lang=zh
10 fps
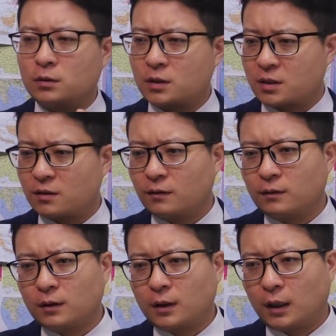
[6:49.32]
是
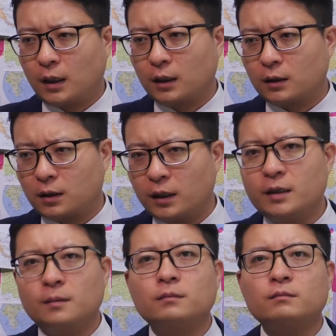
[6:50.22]
呃，可
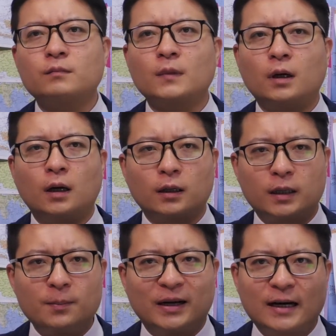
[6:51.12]
以呃，
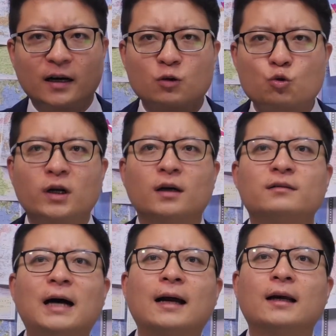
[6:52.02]
可以把蛋糕做得很
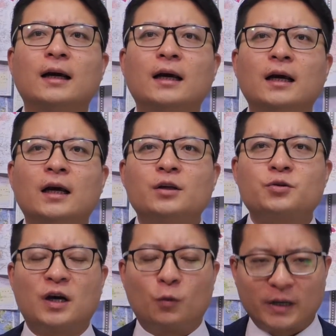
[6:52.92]
大，
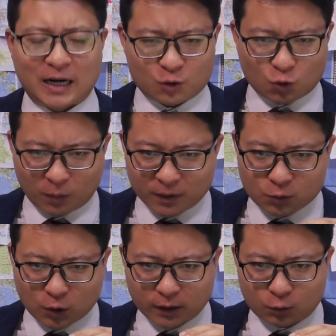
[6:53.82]
就像我们跟他说，我们
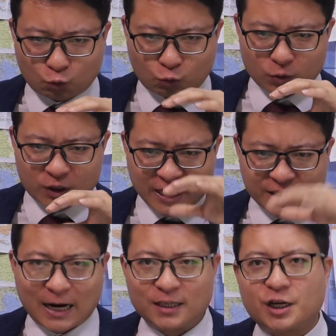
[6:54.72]
说向
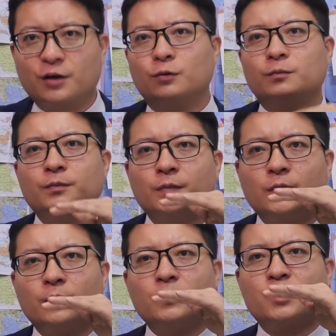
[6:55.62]
下兼容，
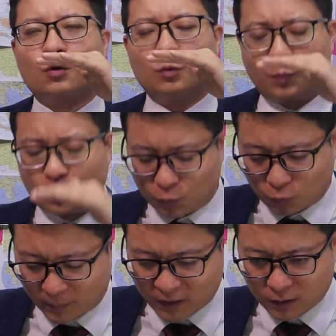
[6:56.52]
收入不如
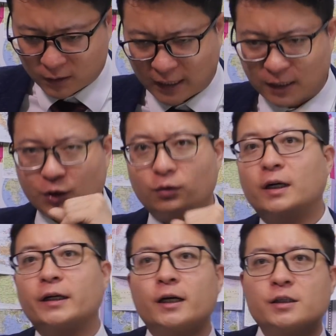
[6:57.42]
我们的向下兼容
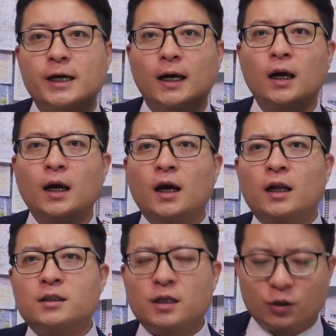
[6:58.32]
能力很强。
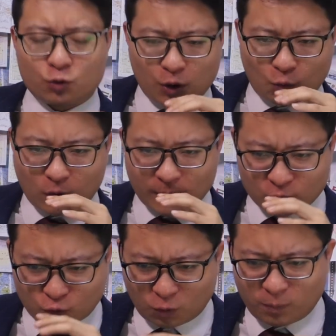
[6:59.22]
那这里就是说，我
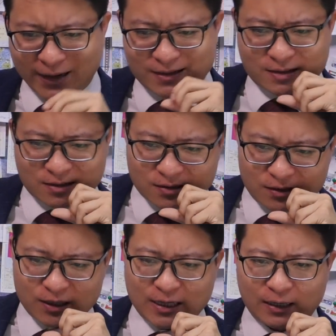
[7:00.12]
们东北实
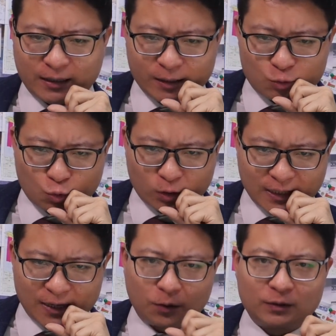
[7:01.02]
际上可以做
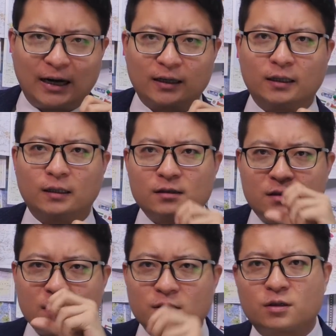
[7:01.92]
带头大哥，
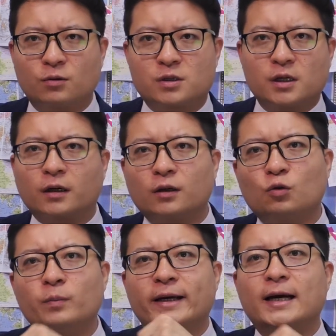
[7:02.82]
镇守整个
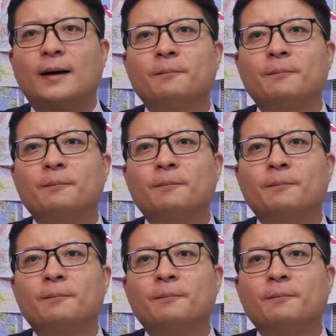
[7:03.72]
东北亚。